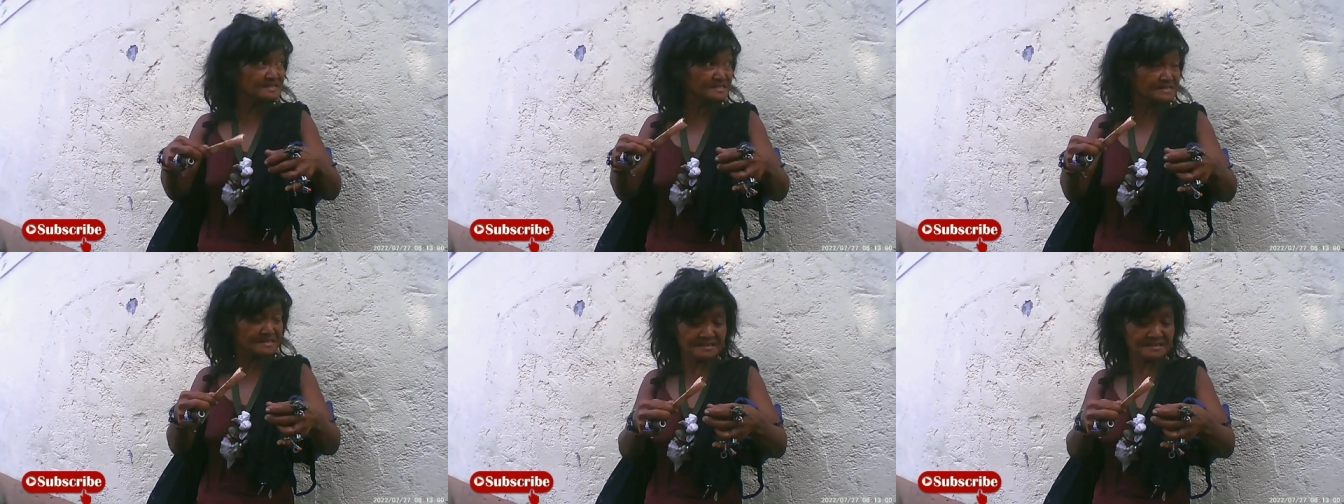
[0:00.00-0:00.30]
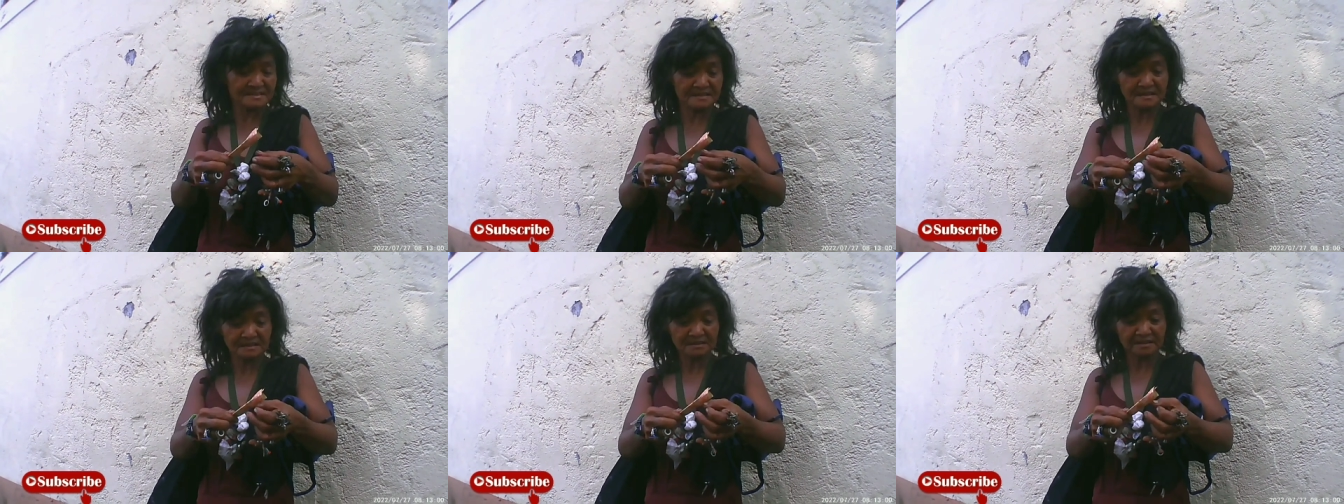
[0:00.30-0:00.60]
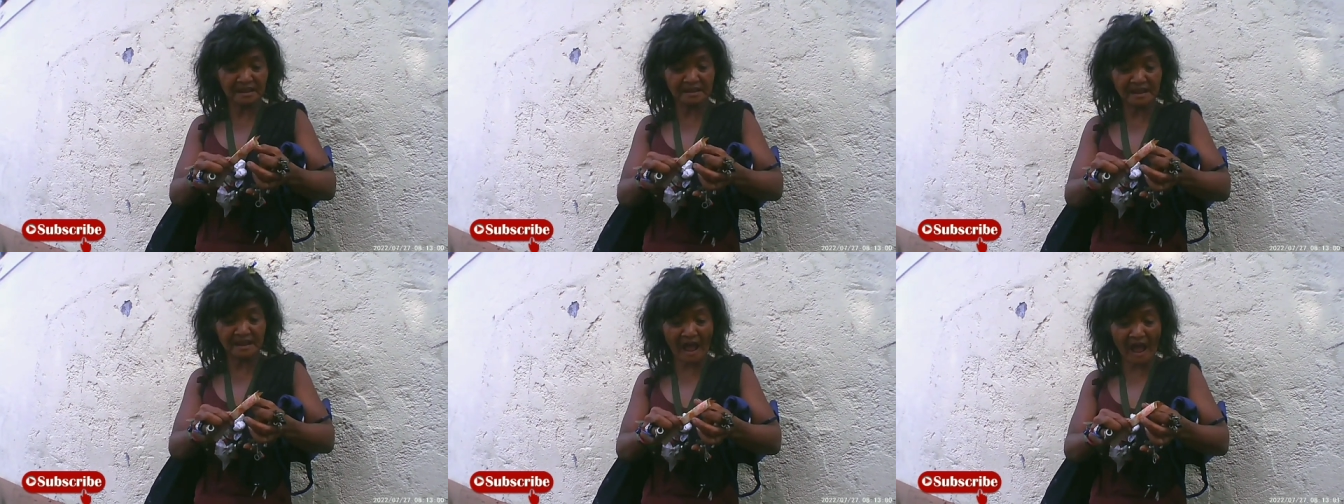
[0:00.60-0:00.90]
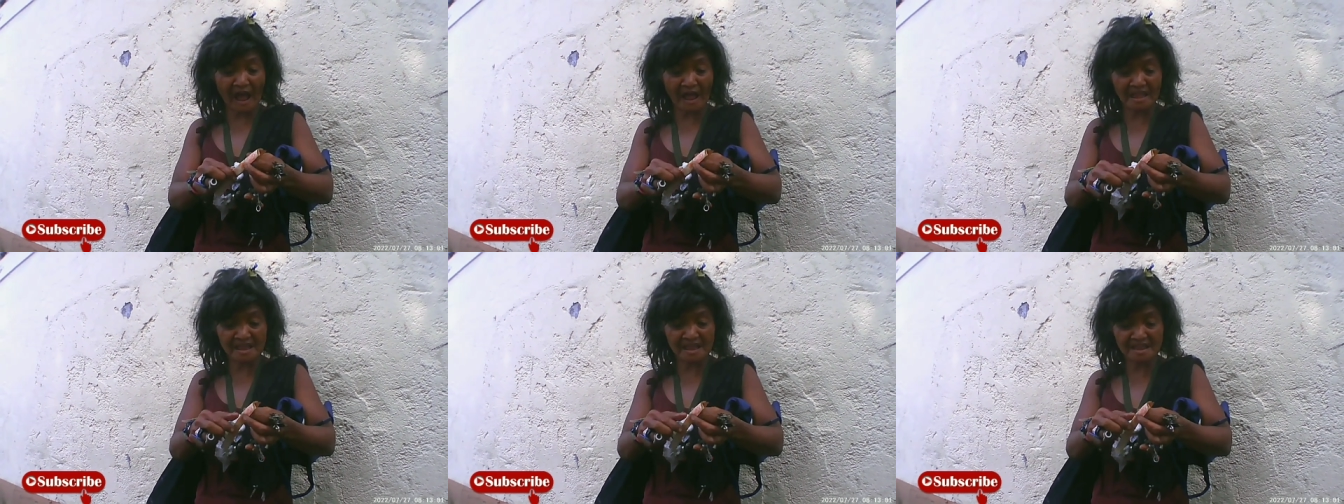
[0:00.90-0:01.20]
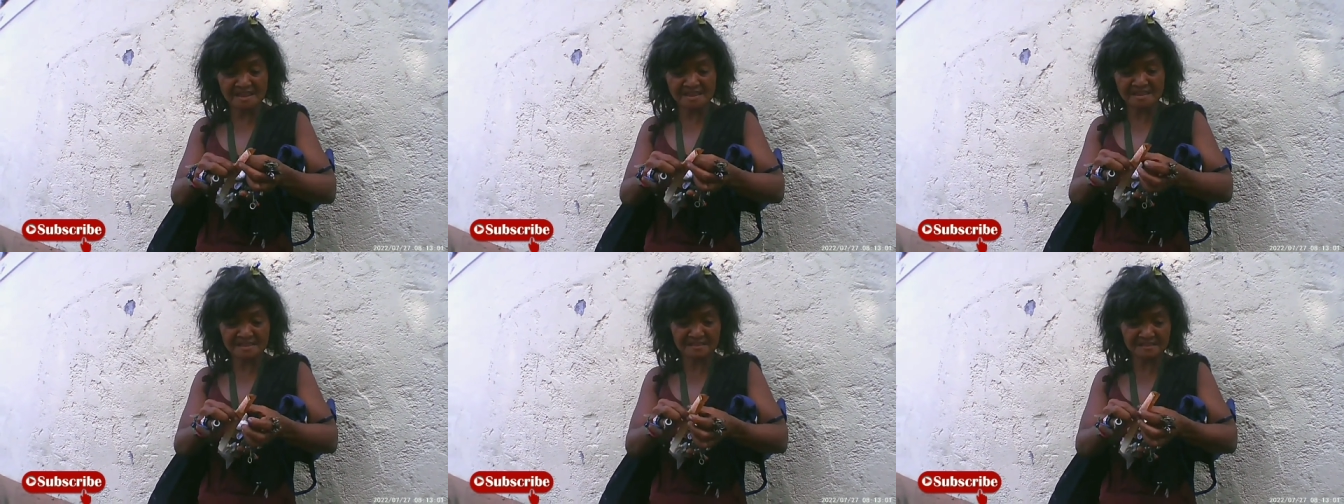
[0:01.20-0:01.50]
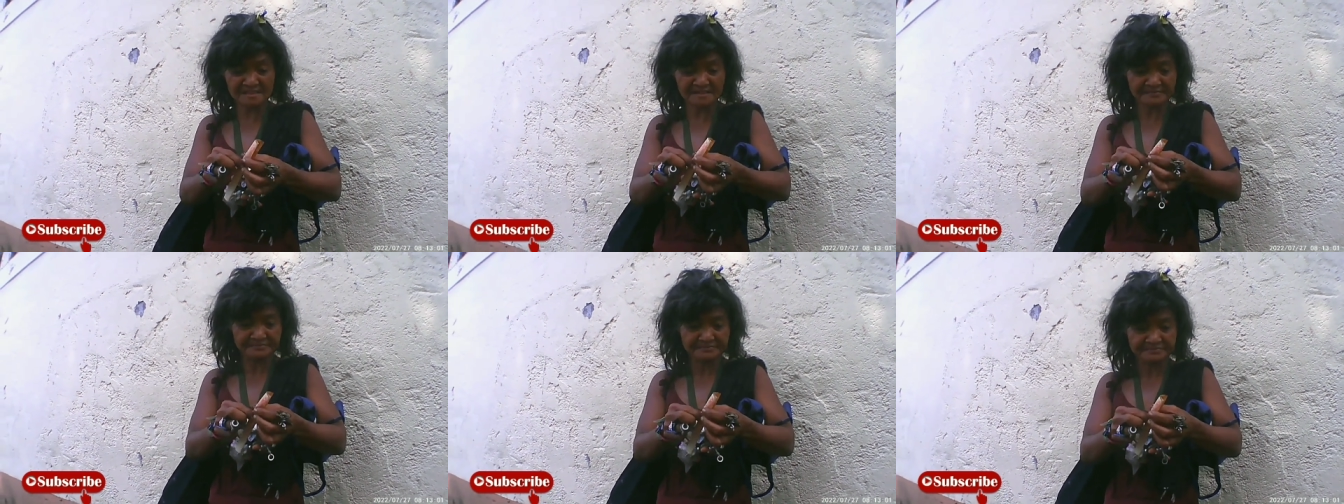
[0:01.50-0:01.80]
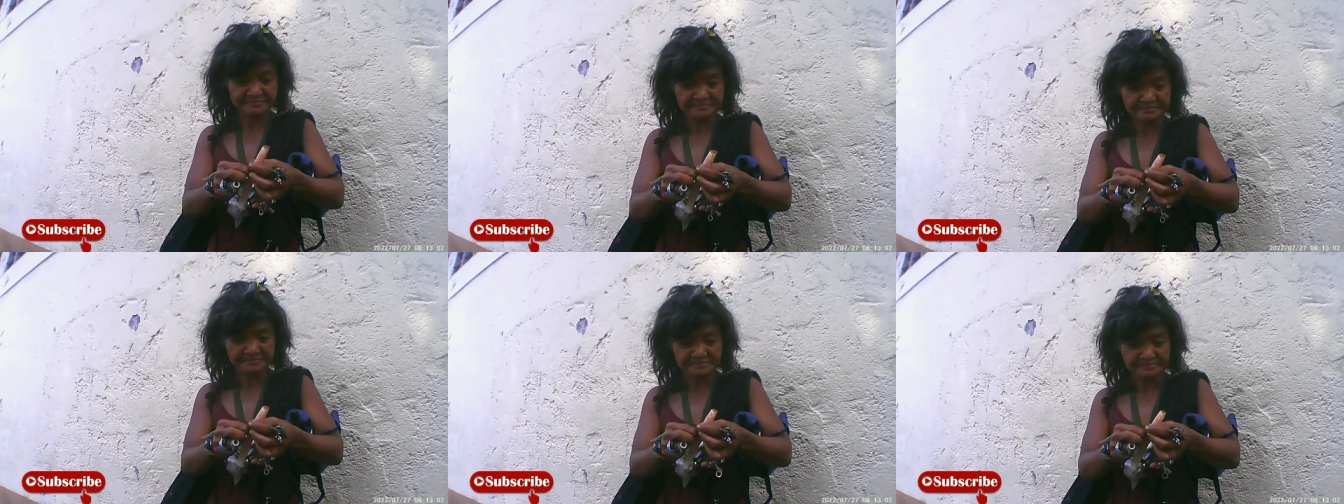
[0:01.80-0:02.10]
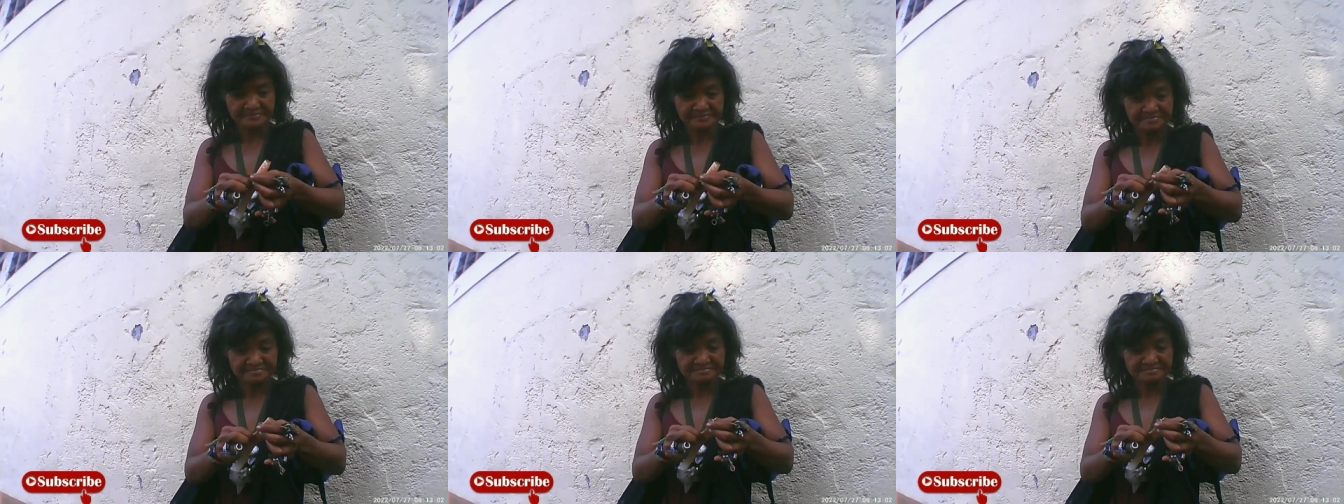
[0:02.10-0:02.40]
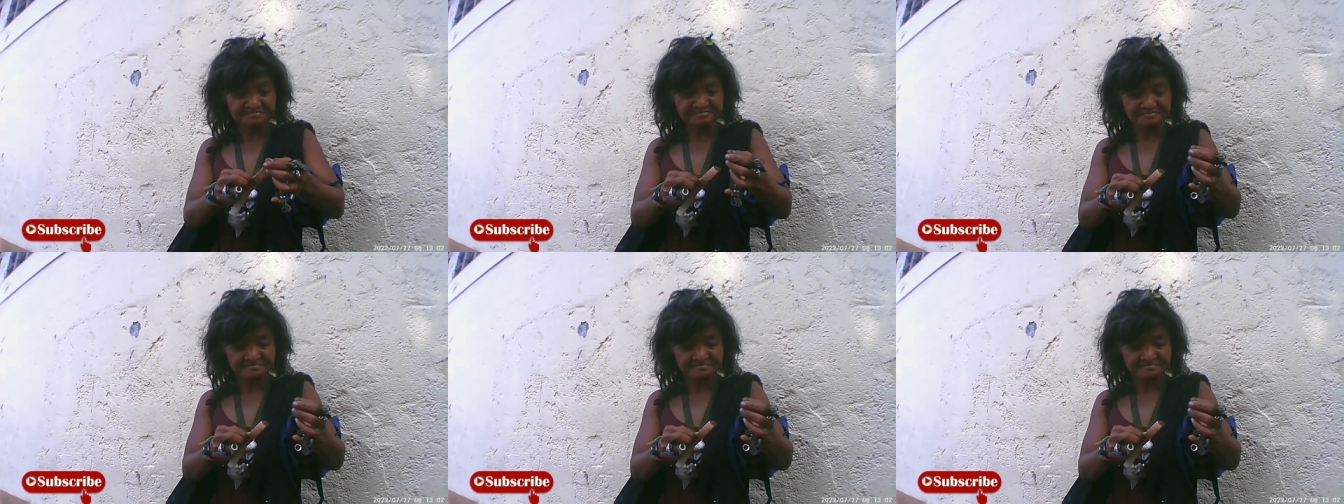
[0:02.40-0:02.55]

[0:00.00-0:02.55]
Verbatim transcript: Ha? Kinain. Kinain?